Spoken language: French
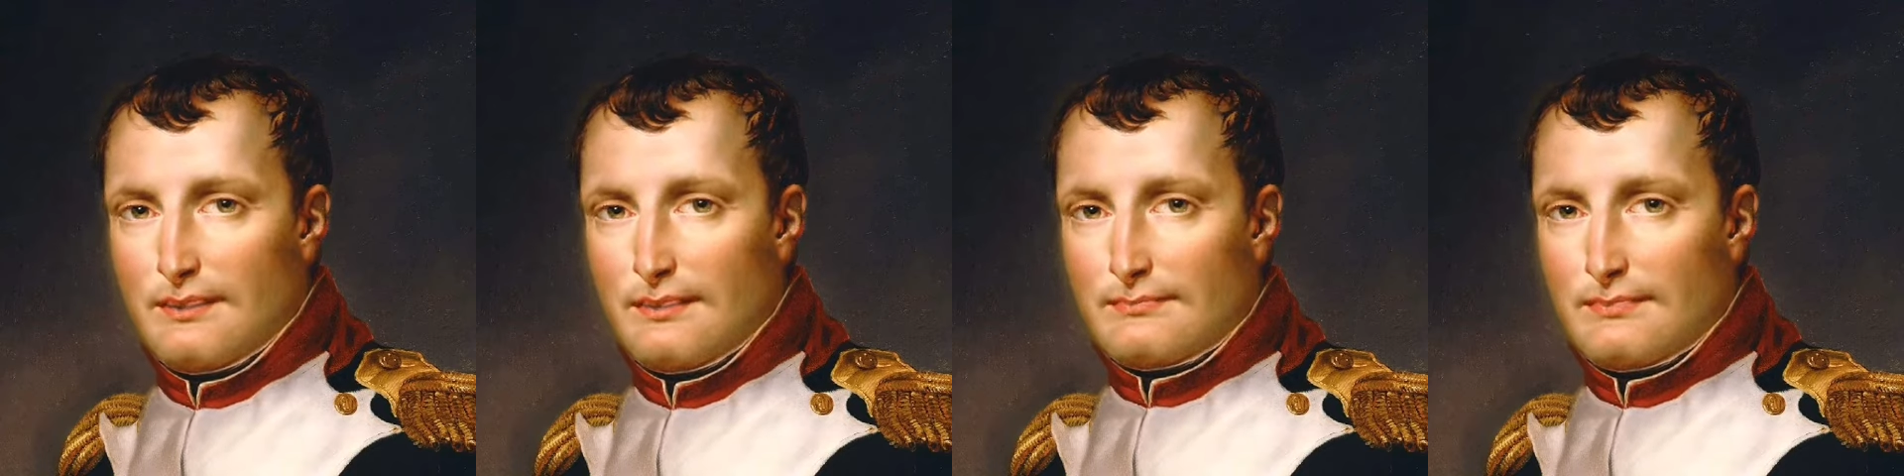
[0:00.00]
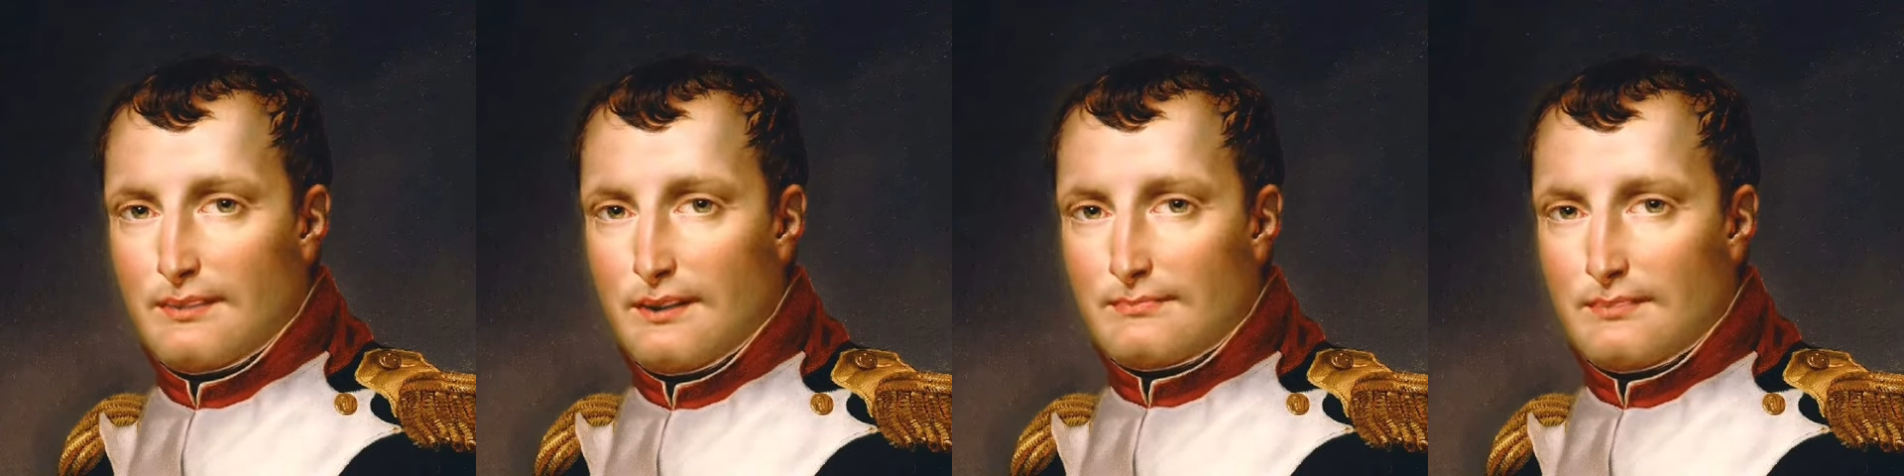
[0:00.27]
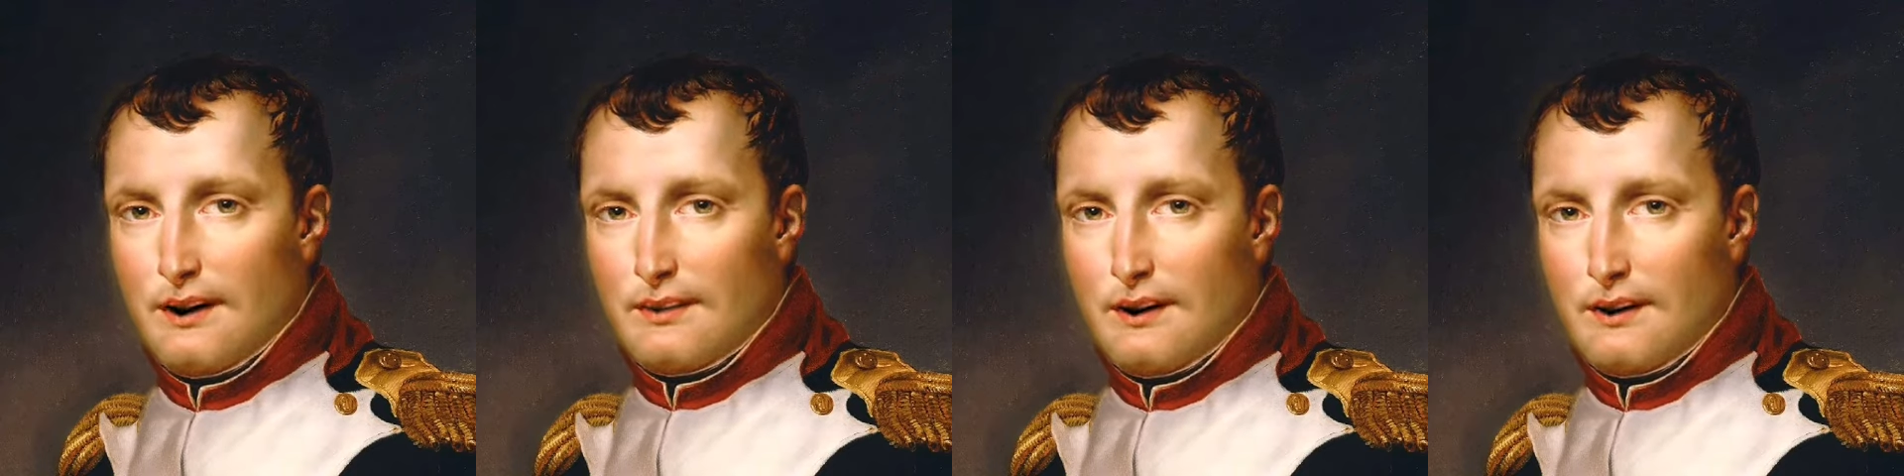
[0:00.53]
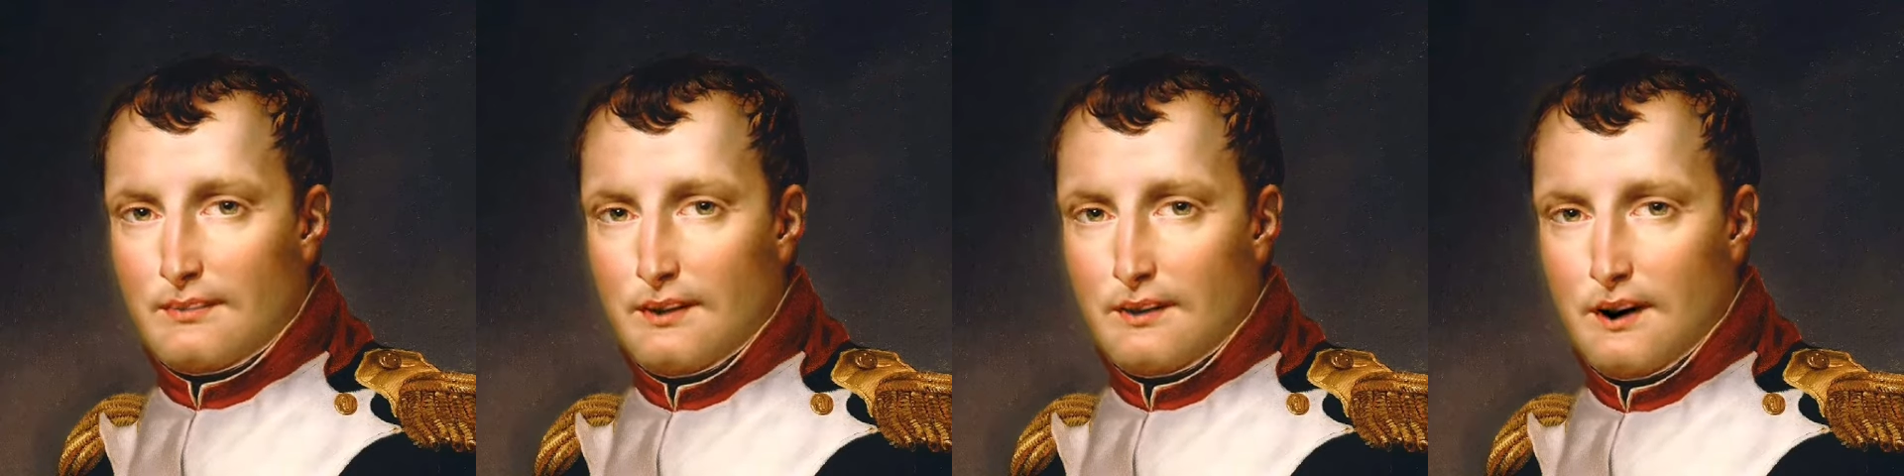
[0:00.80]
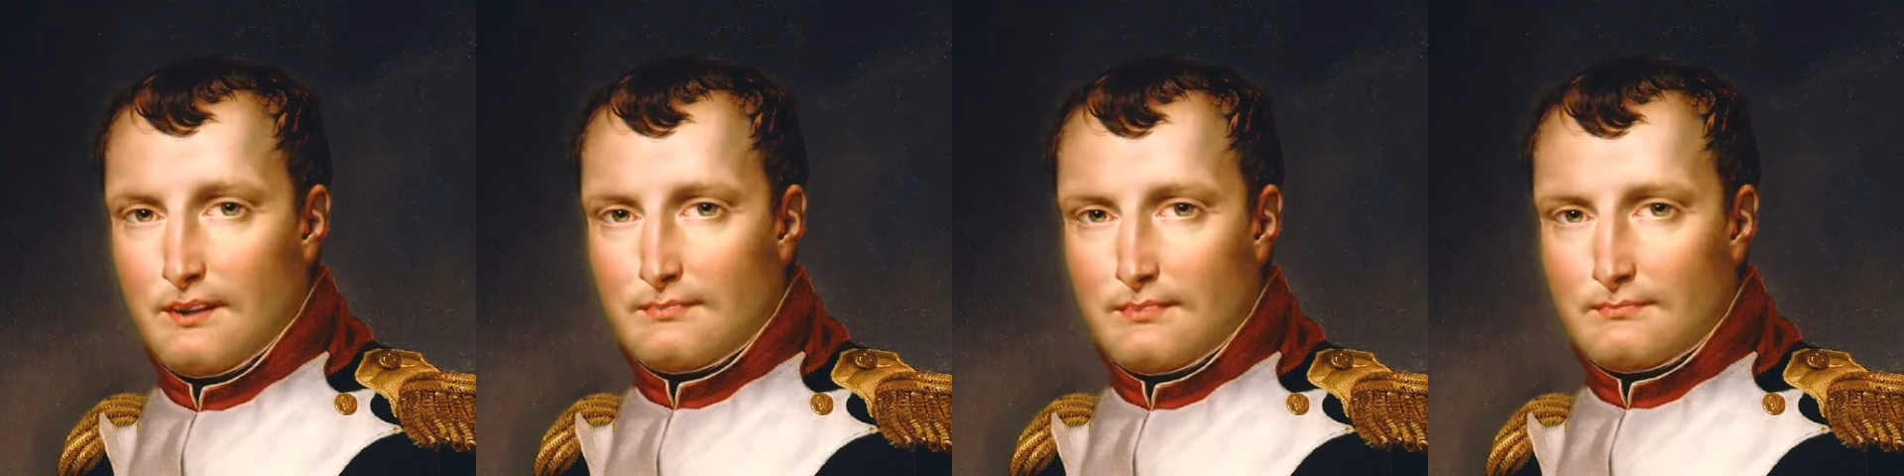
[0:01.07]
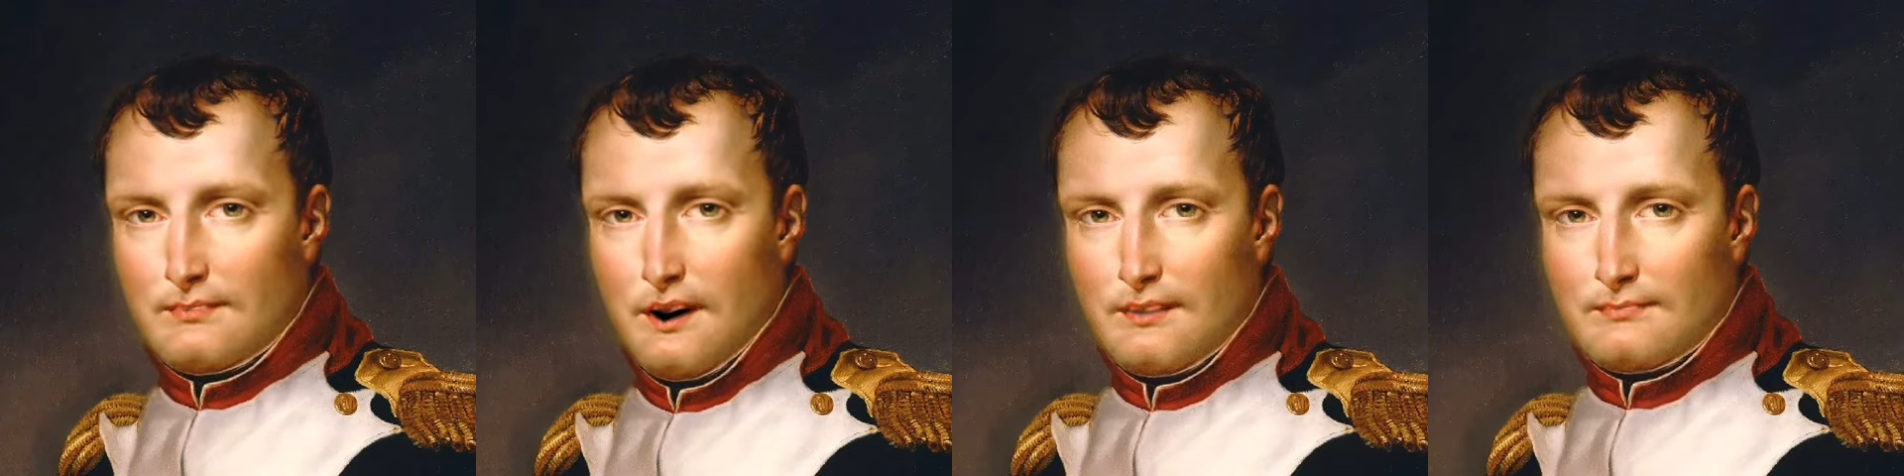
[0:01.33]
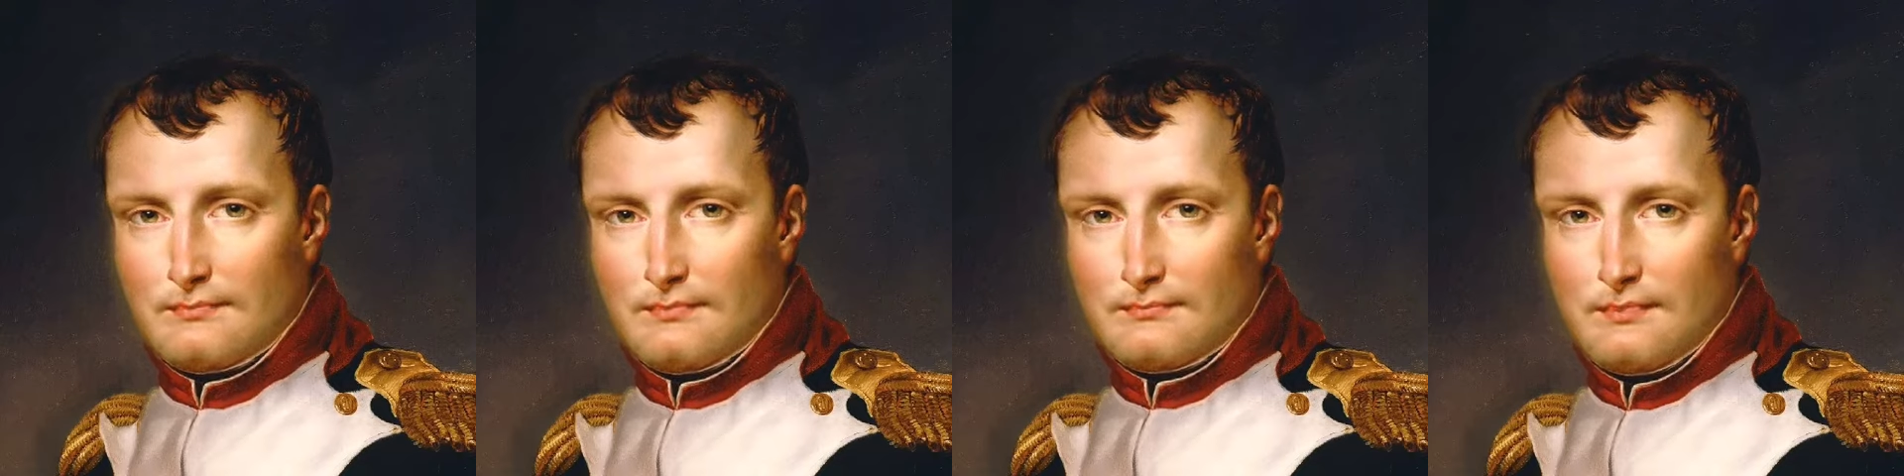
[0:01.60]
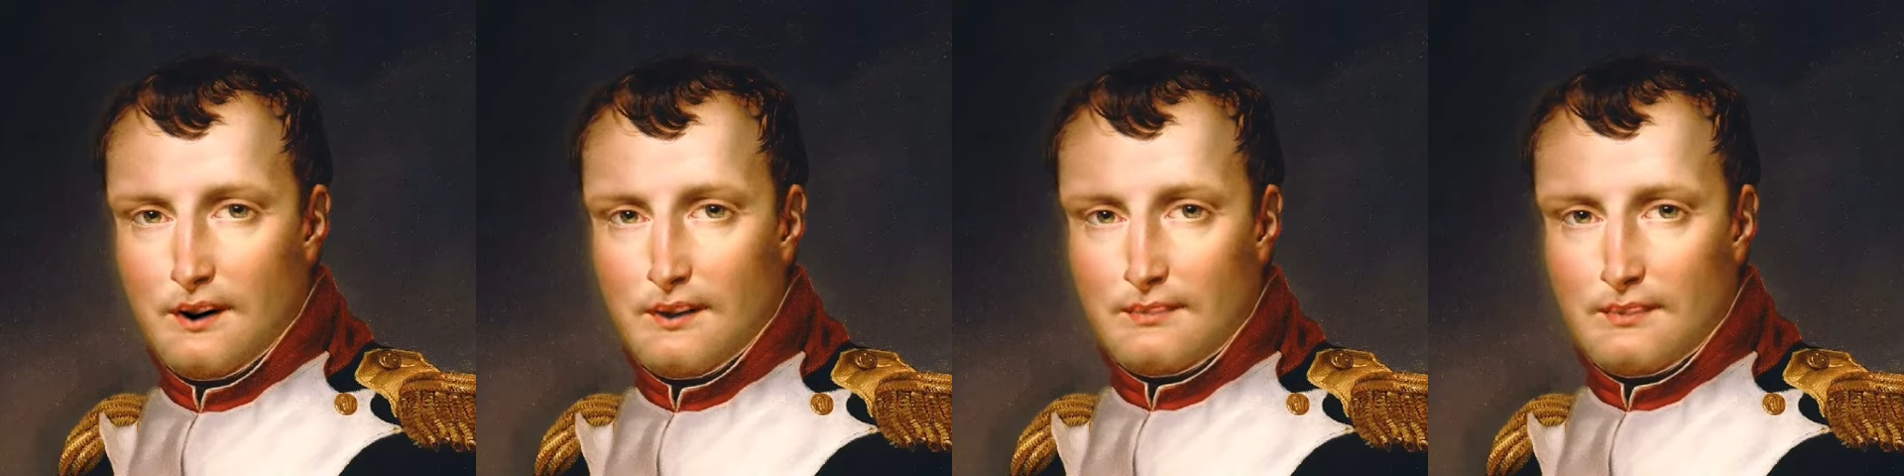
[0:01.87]
j'ai pris le commandement de
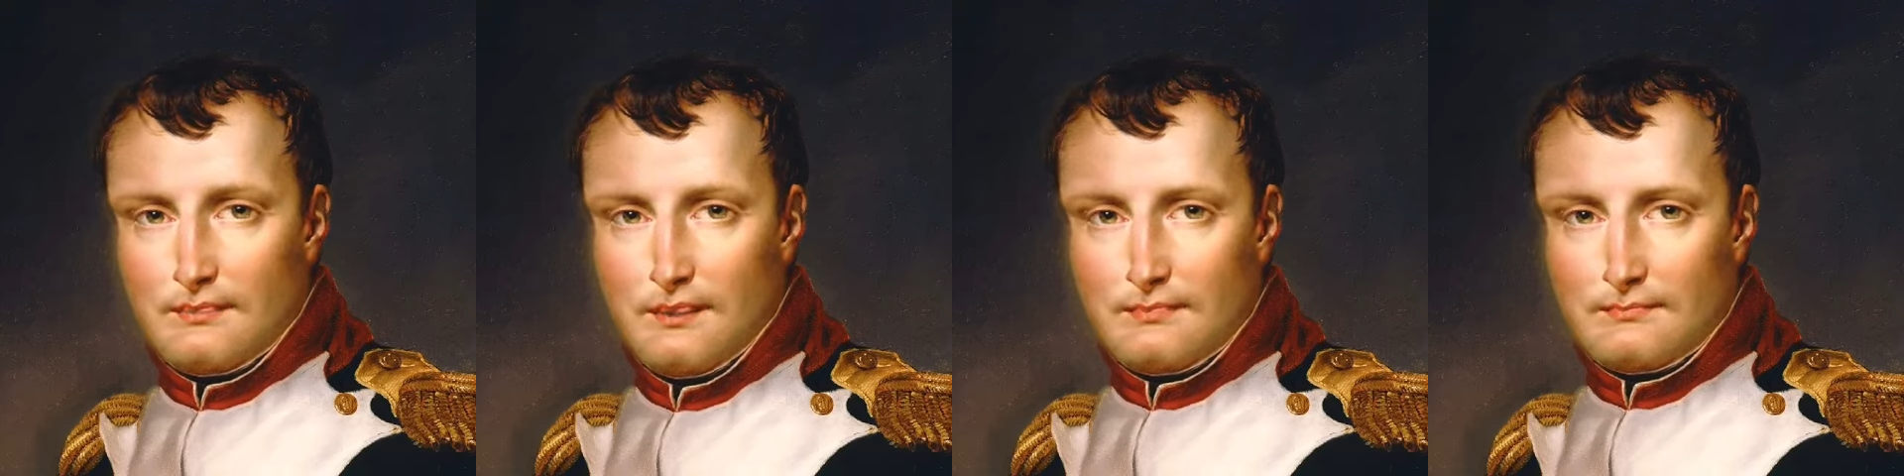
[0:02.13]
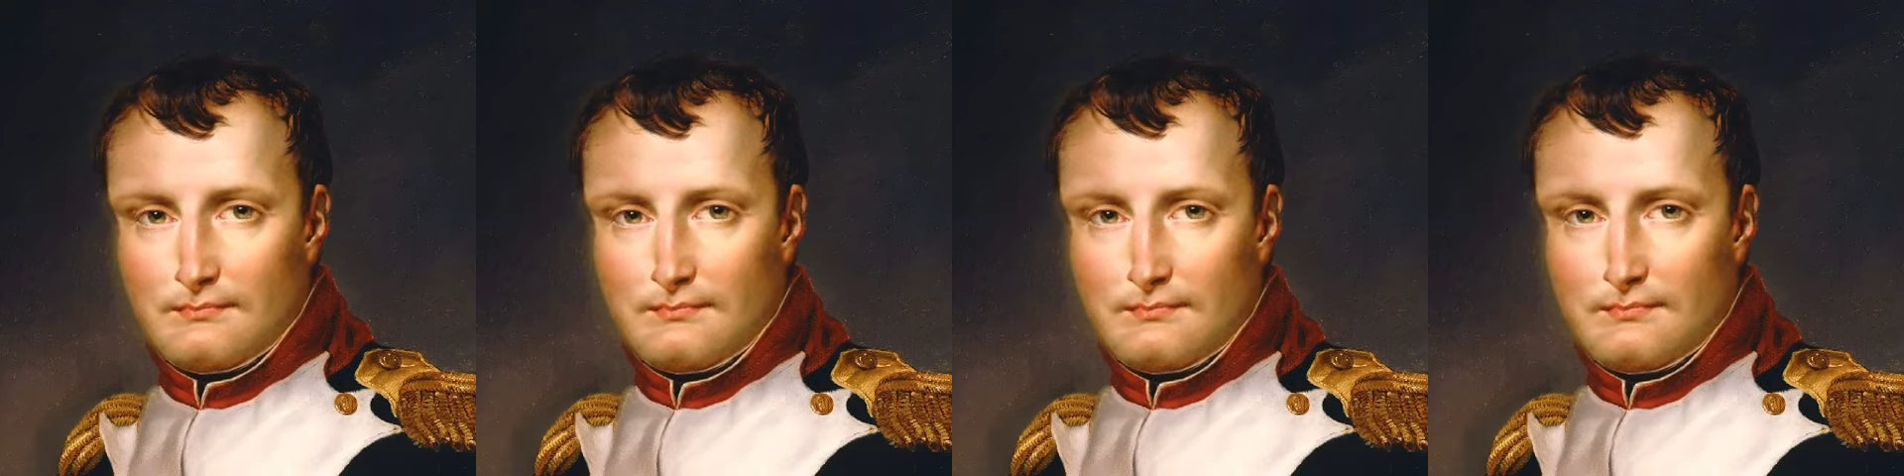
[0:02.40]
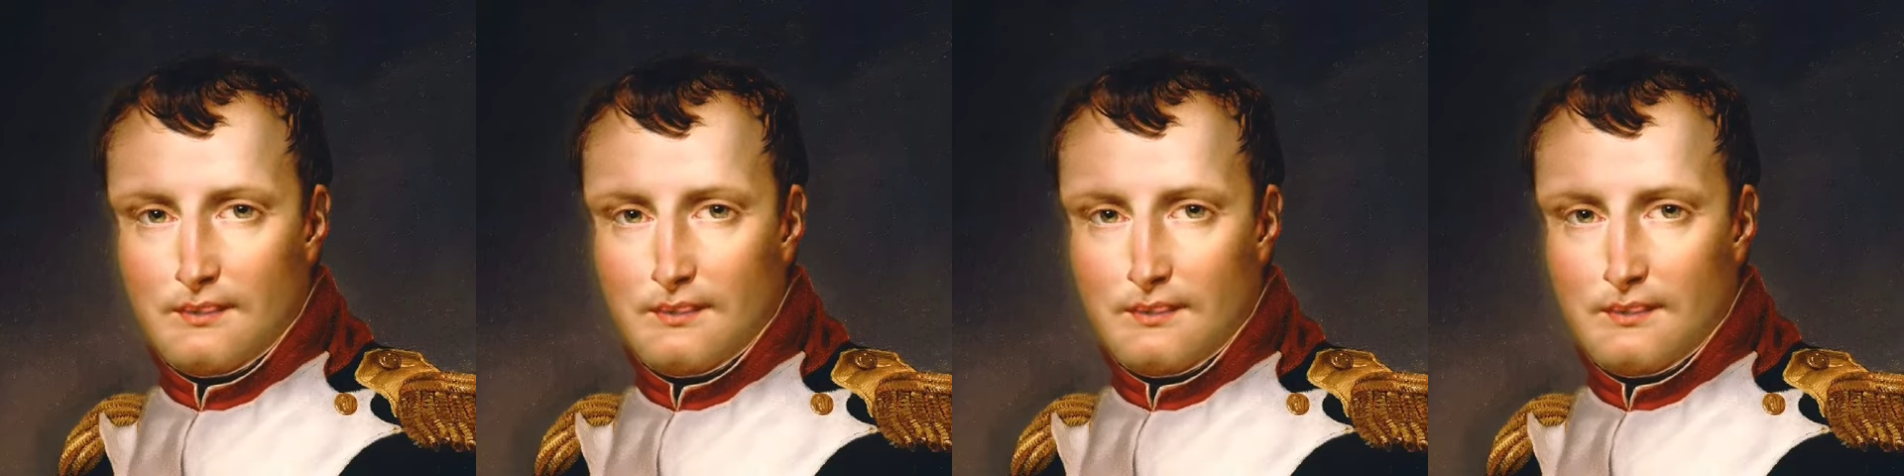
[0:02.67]
quelques camarades